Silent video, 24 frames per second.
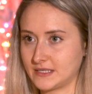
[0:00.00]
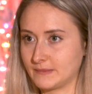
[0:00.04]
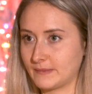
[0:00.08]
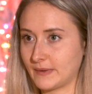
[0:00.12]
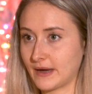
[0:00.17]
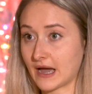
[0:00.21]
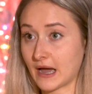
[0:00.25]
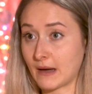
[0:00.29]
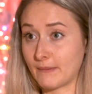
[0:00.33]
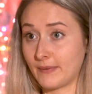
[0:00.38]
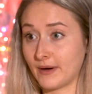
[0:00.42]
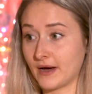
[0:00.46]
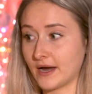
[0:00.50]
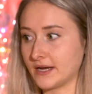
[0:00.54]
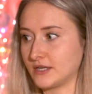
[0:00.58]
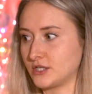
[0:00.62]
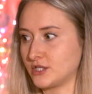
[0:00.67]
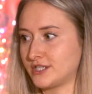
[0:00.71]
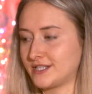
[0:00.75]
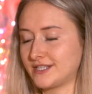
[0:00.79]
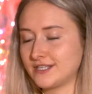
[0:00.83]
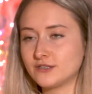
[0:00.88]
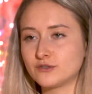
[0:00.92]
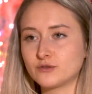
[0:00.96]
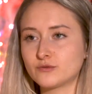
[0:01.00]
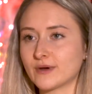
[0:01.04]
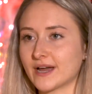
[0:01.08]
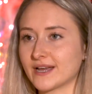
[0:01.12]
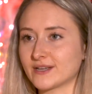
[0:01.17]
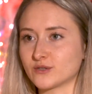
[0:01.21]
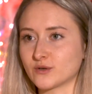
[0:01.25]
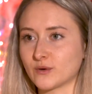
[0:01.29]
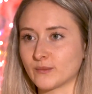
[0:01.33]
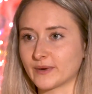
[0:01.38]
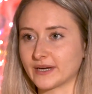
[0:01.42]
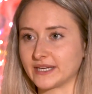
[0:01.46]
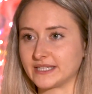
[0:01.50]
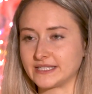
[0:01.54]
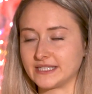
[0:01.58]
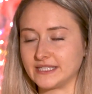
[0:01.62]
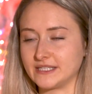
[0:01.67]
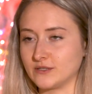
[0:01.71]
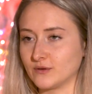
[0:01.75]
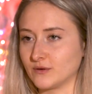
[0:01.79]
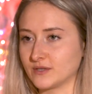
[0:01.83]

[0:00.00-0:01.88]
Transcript: par rapport à une situation précise.